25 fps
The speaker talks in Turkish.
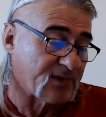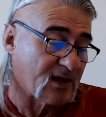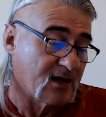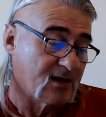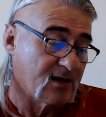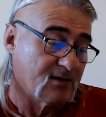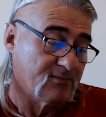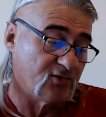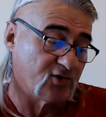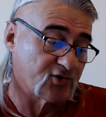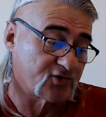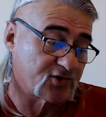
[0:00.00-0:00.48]

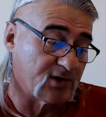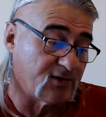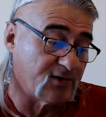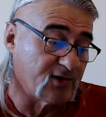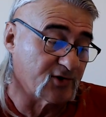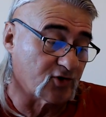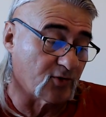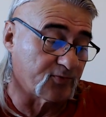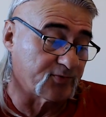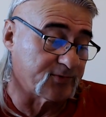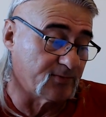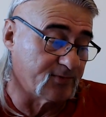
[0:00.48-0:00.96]
Moskova
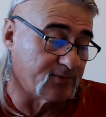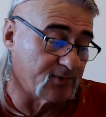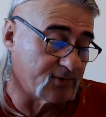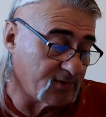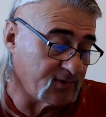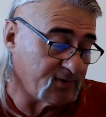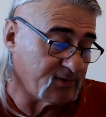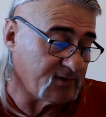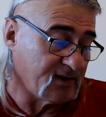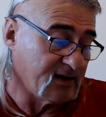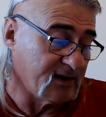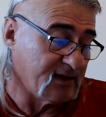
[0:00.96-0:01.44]

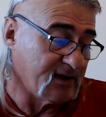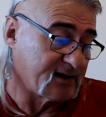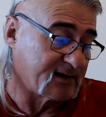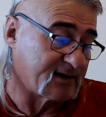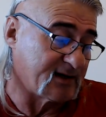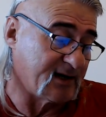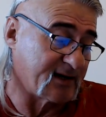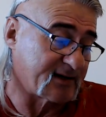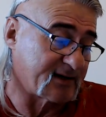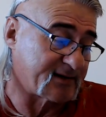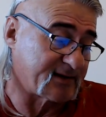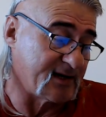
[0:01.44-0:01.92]
toplumunun
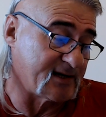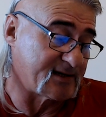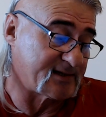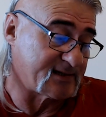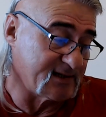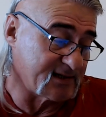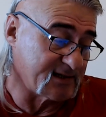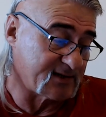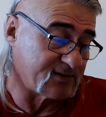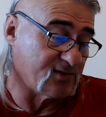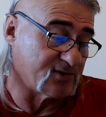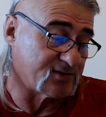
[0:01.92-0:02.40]

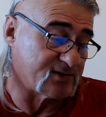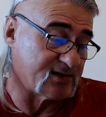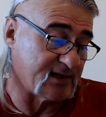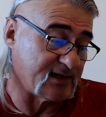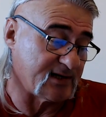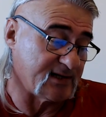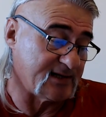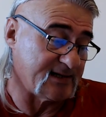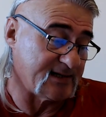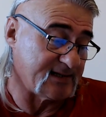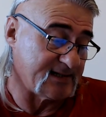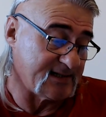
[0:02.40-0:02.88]
karakteristik
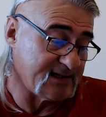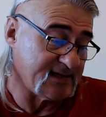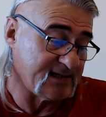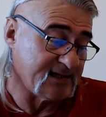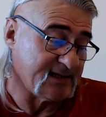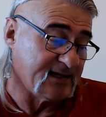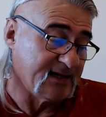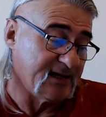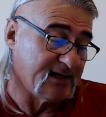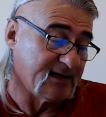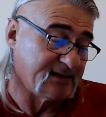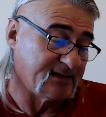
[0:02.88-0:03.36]
özelliğini
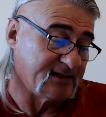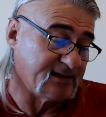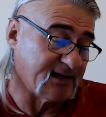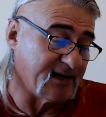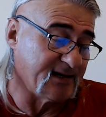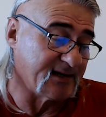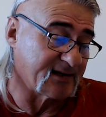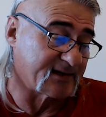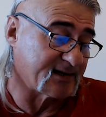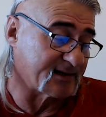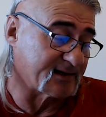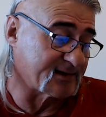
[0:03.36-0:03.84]
yani
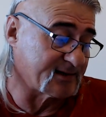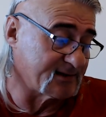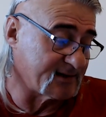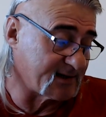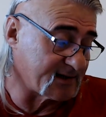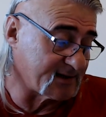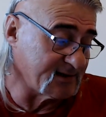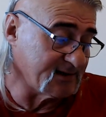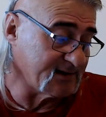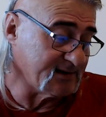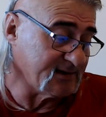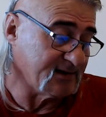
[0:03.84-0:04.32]

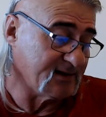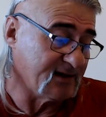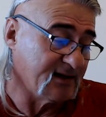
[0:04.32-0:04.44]
kadınların